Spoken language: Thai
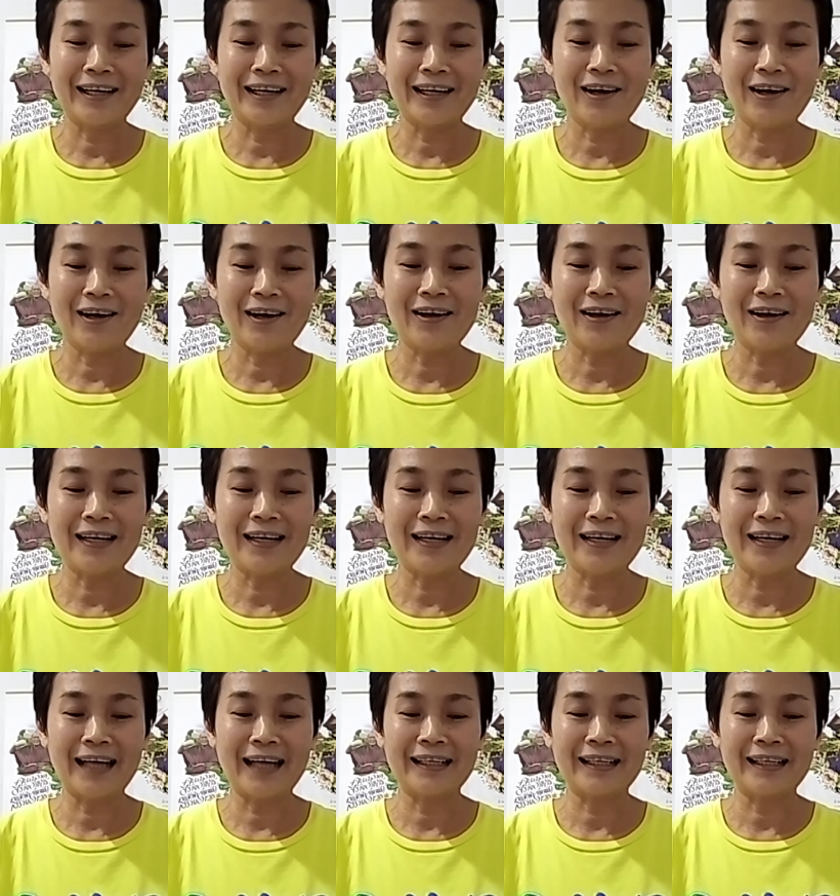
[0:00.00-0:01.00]
แล้วก็
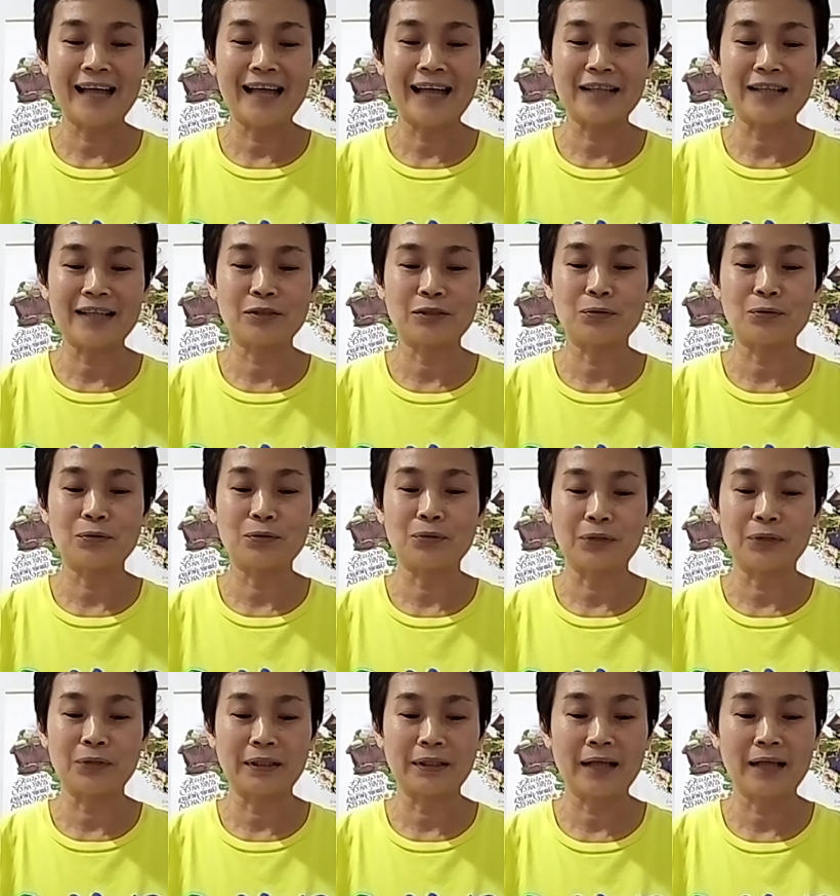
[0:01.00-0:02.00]
เรียนหลักสู
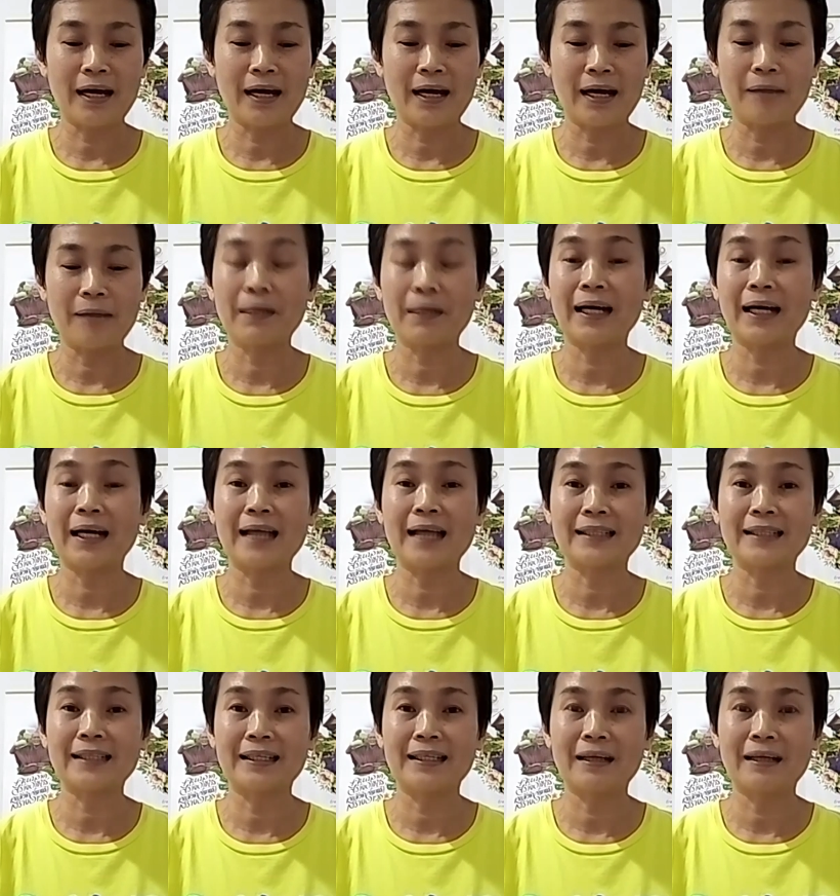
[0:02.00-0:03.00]
ตรประ
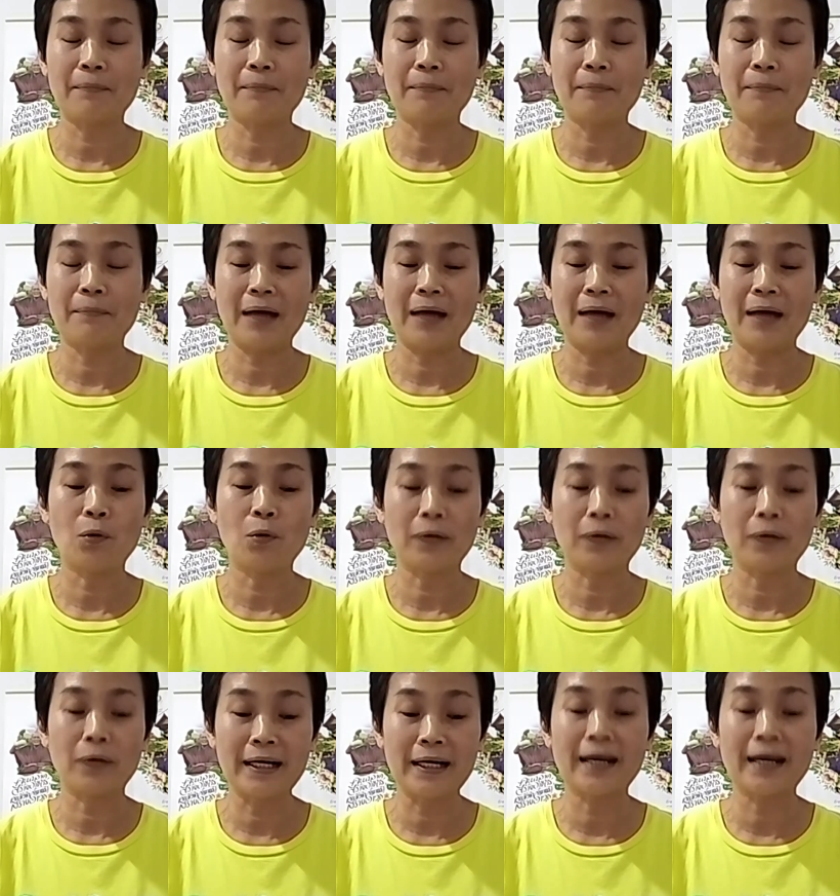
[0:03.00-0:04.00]
กาศนียบัตรห
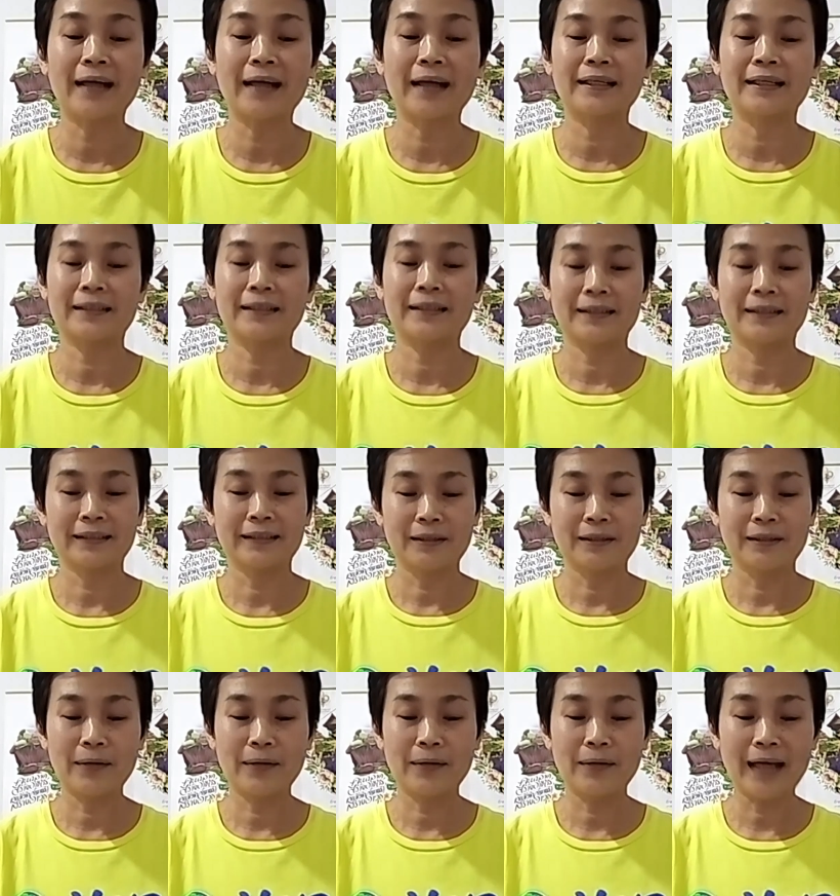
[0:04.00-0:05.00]
กเดือน
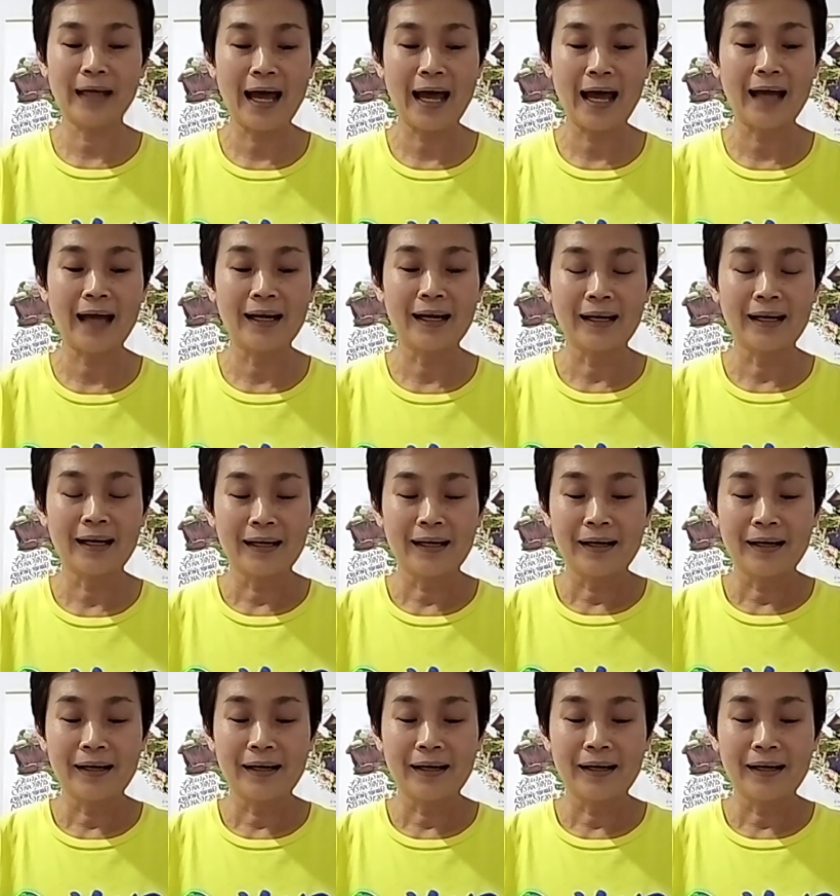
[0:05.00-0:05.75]
ด้วยค่ะ